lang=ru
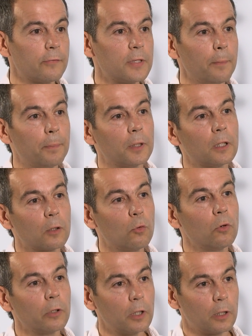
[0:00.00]
вся
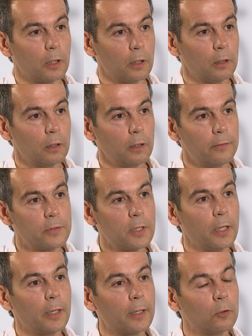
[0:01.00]
педагогика и
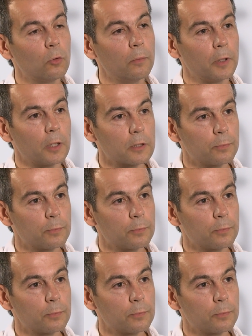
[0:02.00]
вся экономика